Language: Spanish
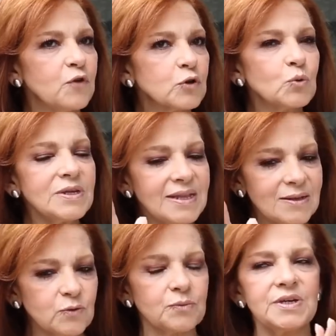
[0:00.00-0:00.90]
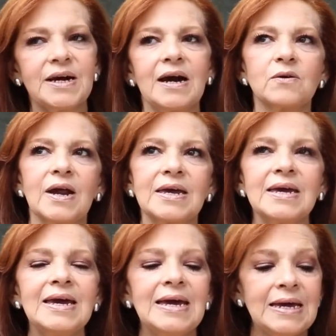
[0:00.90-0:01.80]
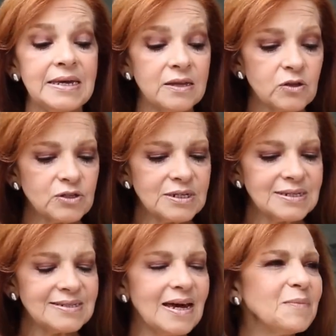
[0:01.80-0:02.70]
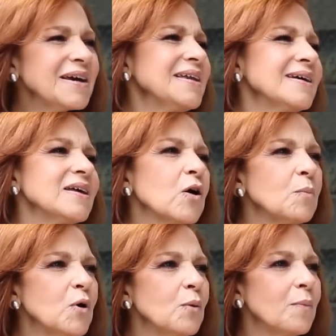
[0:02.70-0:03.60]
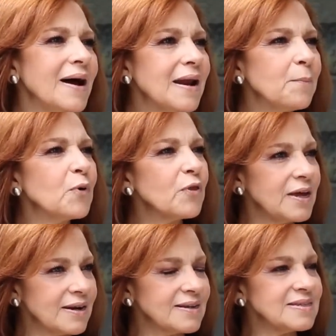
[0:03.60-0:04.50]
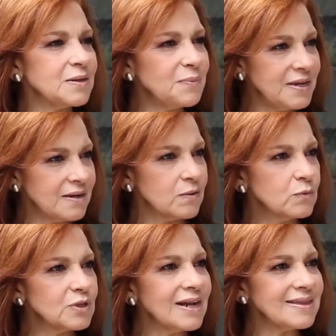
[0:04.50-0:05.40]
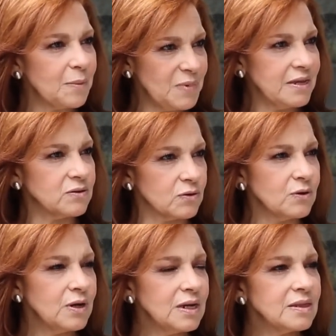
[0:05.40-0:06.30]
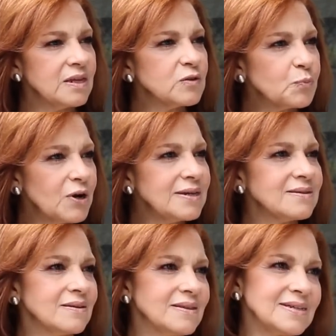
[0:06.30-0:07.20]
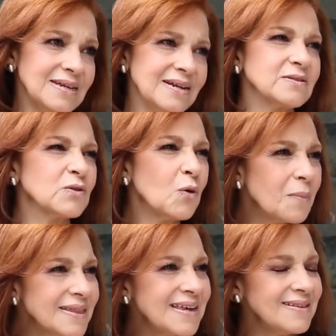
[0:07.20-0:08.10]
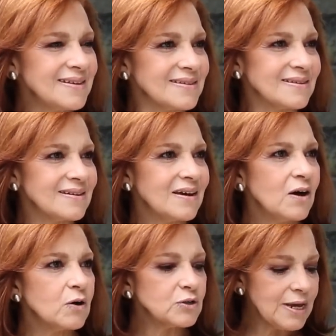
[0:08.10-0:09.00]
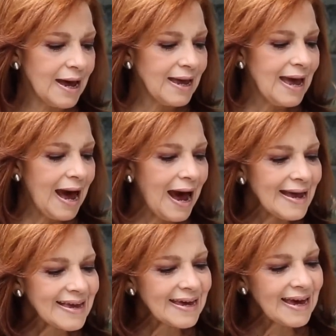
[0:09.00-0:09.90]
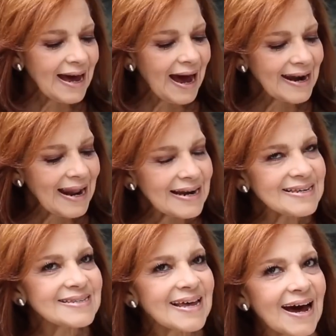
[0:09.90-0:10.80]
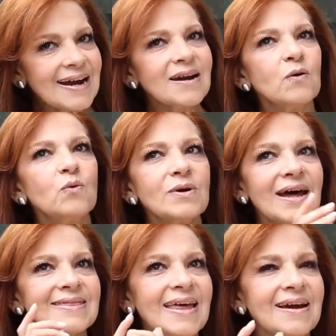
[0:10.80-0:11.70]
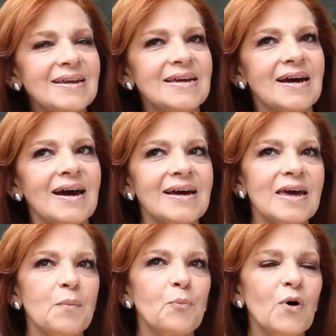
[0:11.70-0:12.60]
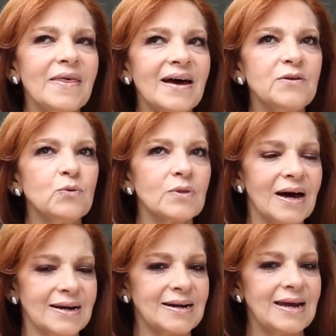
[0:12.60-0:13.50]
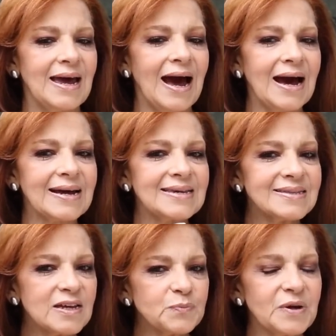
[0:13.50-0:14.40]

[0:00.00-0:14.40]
fortuita llegaron ahí. Y entonces decía, imagínate cómo van a poder recibir un tratamiento después de ser excombatientes. O sea, hay que analizar una técnica que pueda ayudar a que estas